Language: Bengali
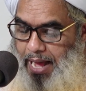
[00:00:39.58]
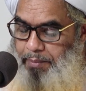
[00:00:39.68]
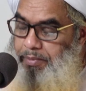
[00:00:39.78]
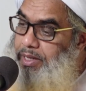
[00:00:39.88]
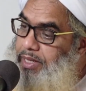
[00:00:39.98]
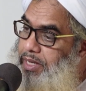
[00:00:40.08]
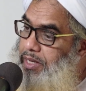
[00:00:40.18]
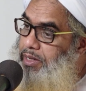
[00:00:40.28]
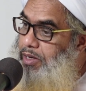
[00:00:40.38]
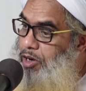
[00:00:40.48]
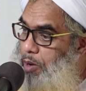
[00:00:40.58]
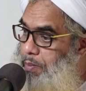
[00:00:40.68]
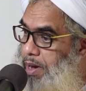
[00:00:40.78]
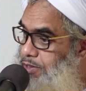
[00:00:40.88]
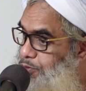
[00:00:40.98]
আমরা কি
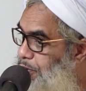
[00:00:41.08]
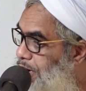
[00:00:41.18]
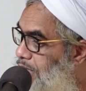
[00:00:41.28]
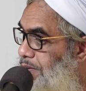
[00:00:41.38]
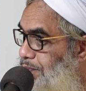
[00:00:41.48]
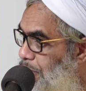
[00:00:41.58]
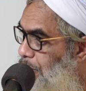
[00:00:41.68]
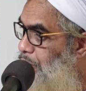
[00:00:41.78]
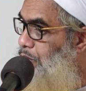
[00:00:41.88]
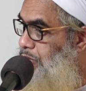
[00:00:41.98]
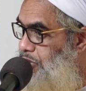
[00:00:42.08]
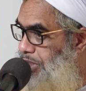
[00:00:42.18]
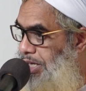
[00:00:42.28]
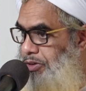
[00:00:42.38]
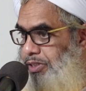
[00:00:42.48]
নামাজ পড়া যে ফরজ
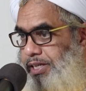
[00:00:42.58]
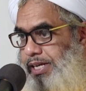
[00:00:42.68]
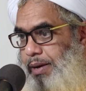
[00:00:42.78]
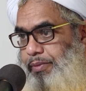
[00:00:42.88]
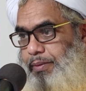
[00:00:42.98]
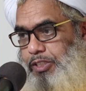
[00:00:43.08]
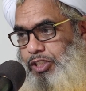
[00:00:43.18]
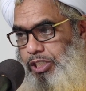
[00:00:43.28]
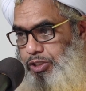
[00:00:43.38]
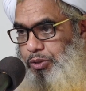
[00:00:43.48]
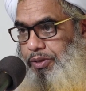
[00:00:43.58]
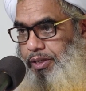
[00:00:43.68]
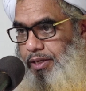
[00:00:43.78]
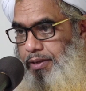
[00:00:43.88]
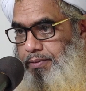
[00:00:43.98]
এ কথা কি আমরা বিশ্বাস করি